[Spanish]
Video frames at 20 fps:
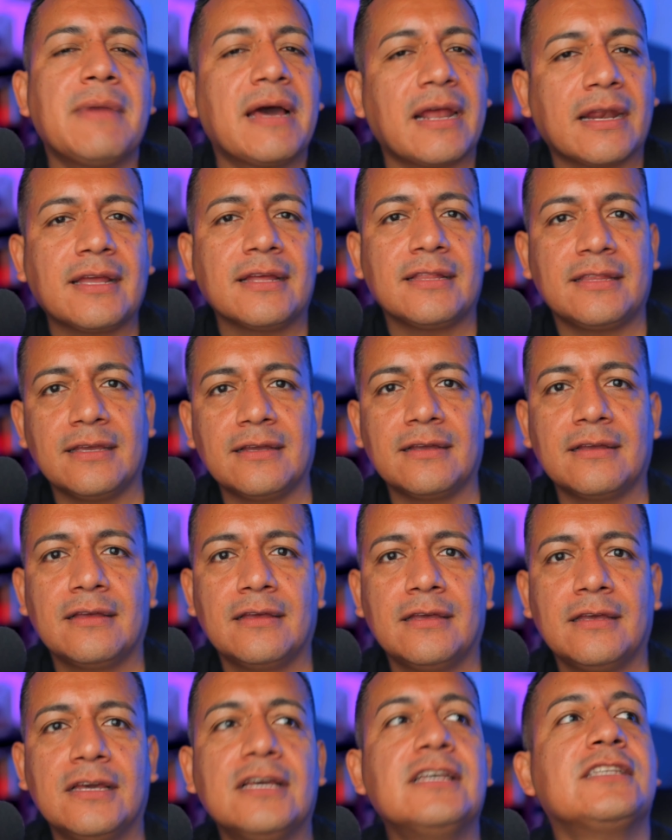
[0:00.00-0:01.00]
marketing
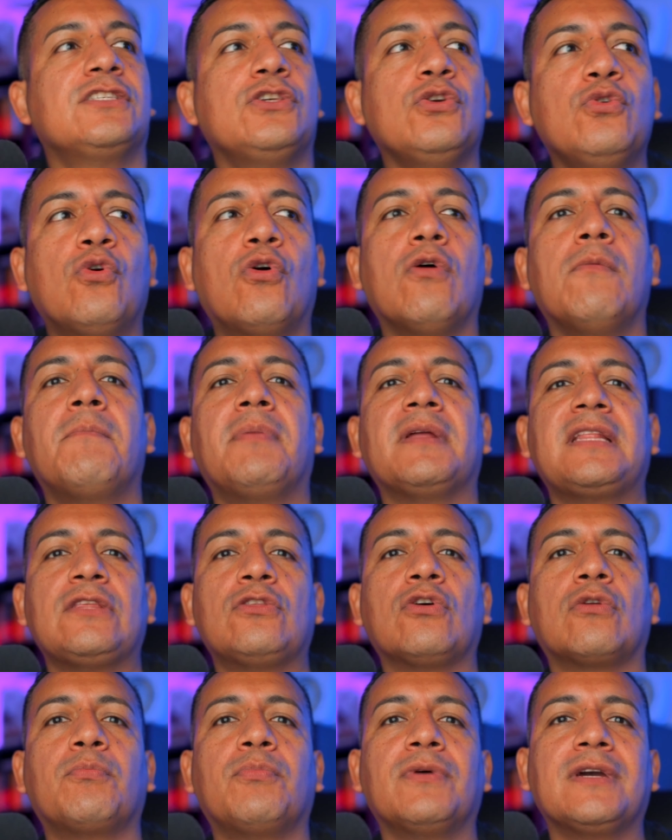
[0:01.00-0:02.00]
si un
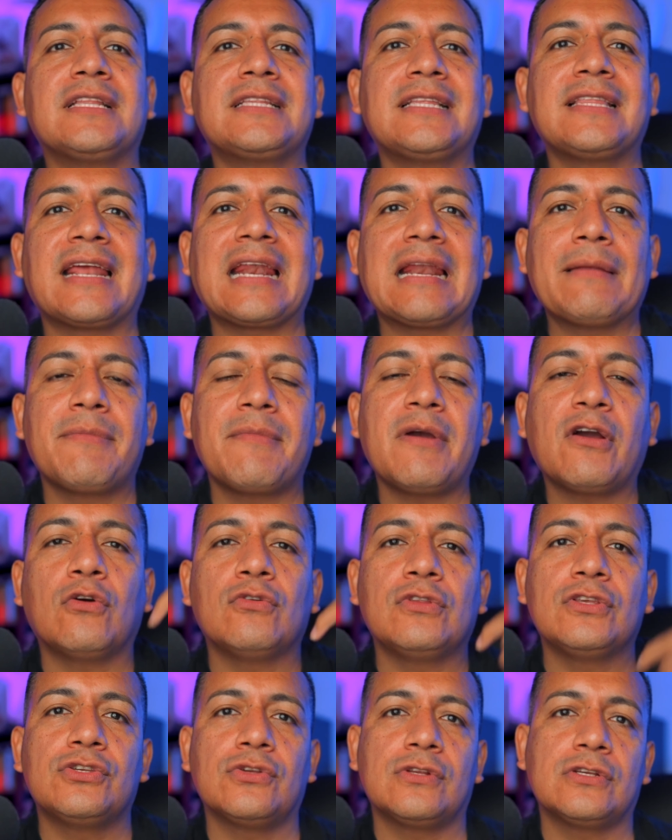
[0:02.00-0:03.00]
competidor puede tener las mismas
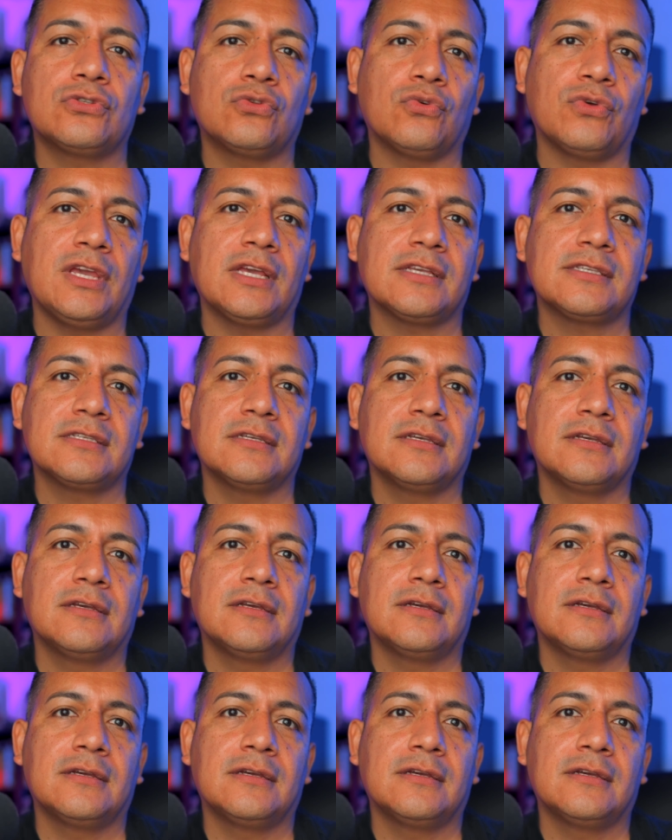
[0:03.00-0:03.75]
condiciones tuyas?